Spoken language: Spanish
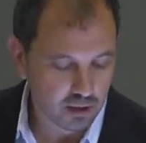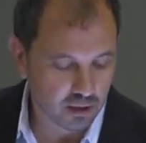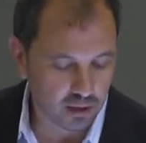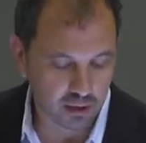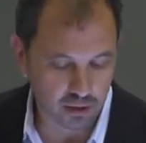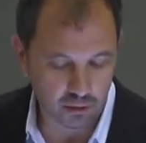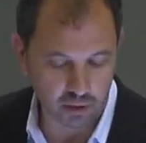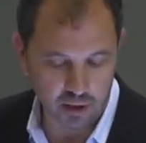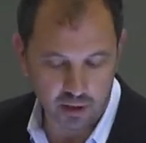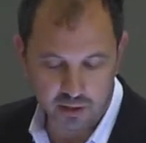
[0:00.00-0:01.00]
y de lo
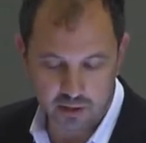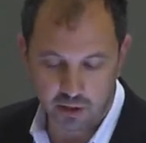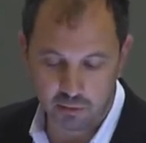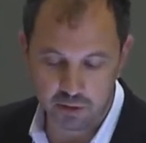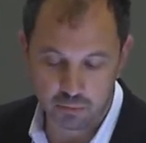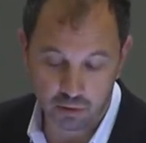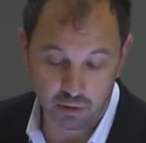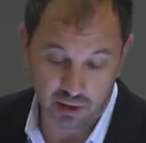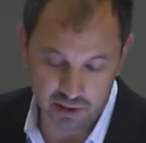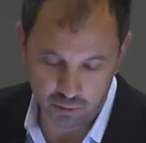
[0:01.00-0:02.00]
que hasta ahora mismo,
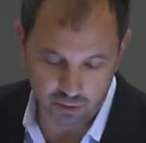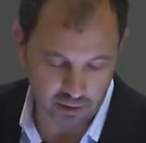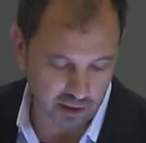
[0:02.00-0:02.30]
en la situación en